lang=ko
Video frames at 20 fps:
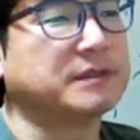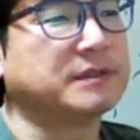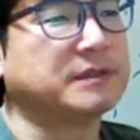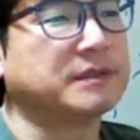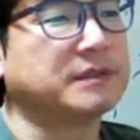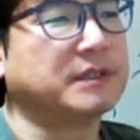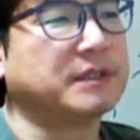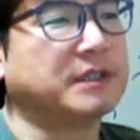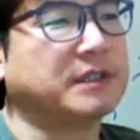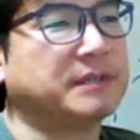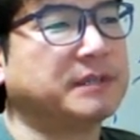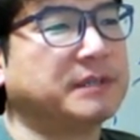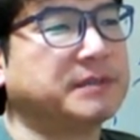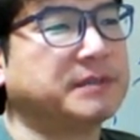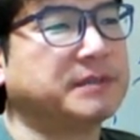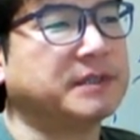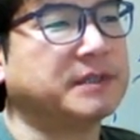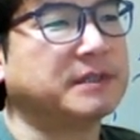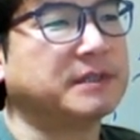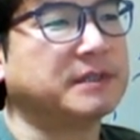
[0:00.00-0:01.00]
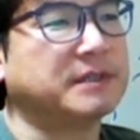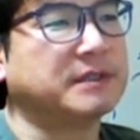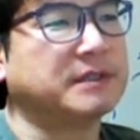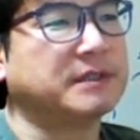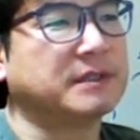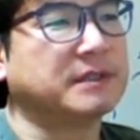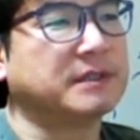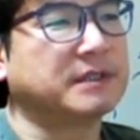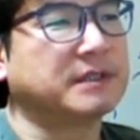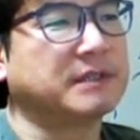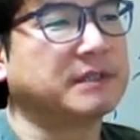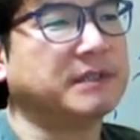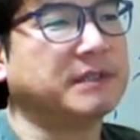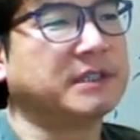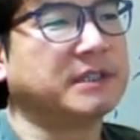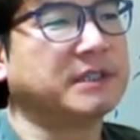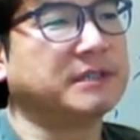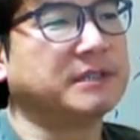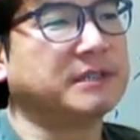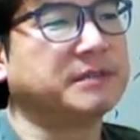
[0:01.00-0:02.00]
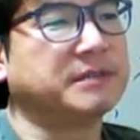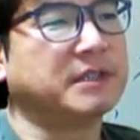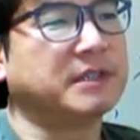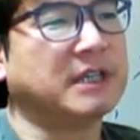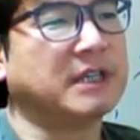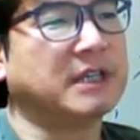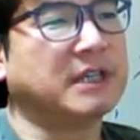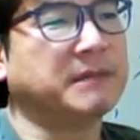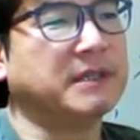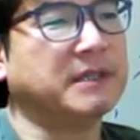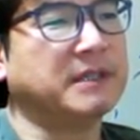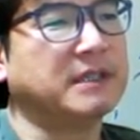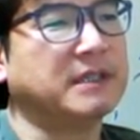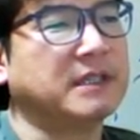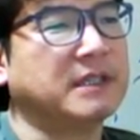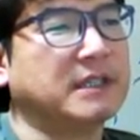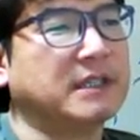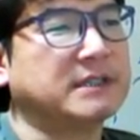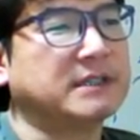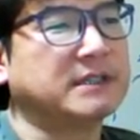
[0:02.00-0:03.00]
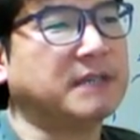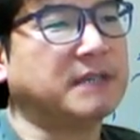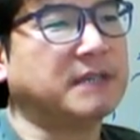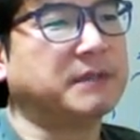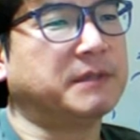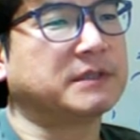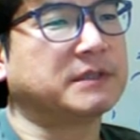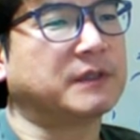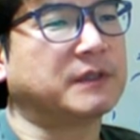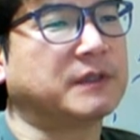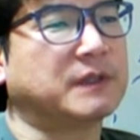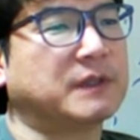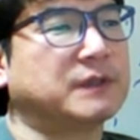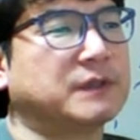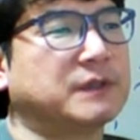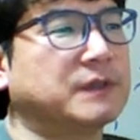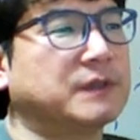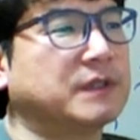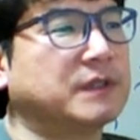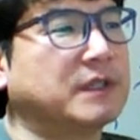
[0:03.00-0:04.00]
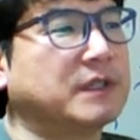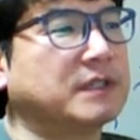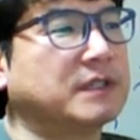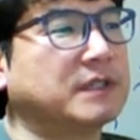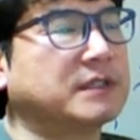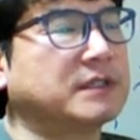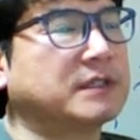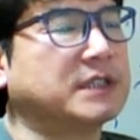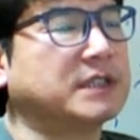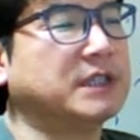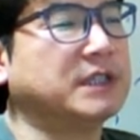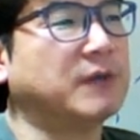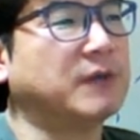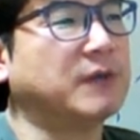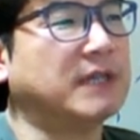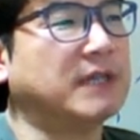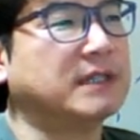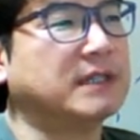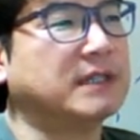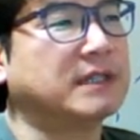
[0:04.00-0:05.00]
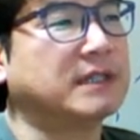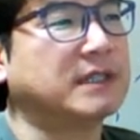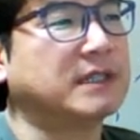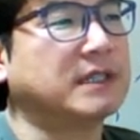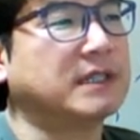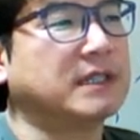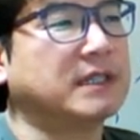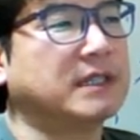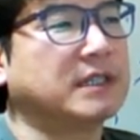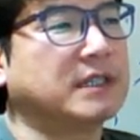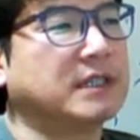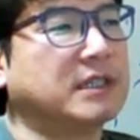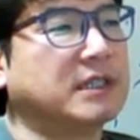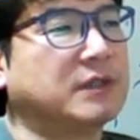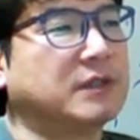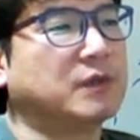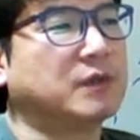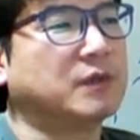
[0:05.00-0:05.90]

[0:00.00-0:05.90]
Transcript: 디크립션. 그다음 인크립션 하면 사이프가 들어가죠. 그래서 키 1, 키 2,